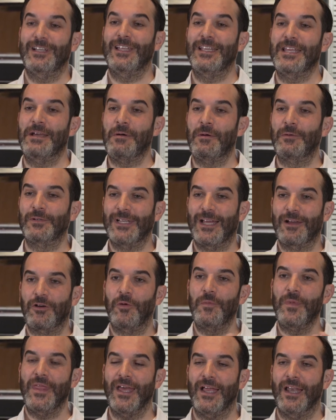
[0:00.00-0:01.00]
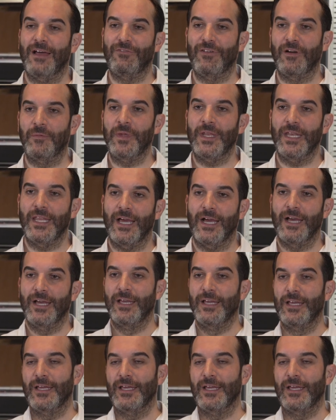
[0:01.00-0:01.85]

le llamamos la comida de la familia.